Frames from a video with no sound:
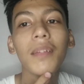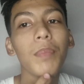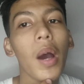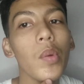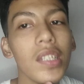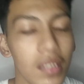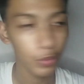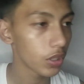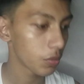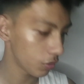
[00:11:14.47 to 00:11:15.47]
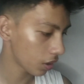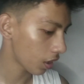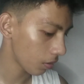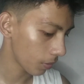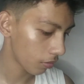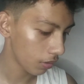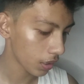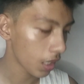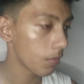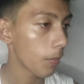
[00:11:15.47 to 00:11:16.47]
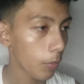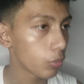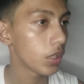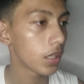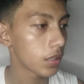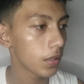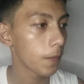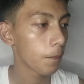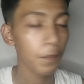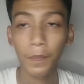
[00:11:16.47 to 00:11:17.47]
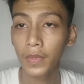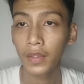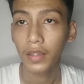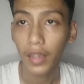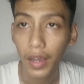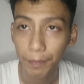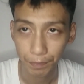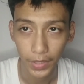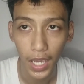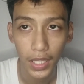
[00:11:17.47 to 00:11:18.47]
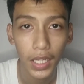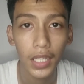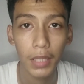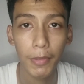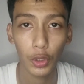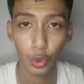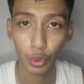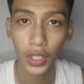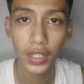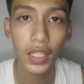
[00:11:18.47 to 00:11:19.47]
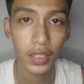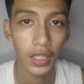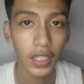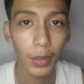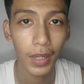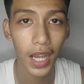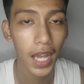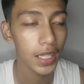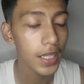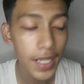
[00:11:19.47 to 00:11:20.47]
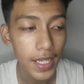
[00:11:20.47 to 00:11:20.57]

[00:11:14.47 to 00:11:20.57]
ano yan, pawis. Punas muna tayo, pero wala tayong mapagpunasan. Kaya, kaya na lang din matuyo yan dyan. Dyan naman galing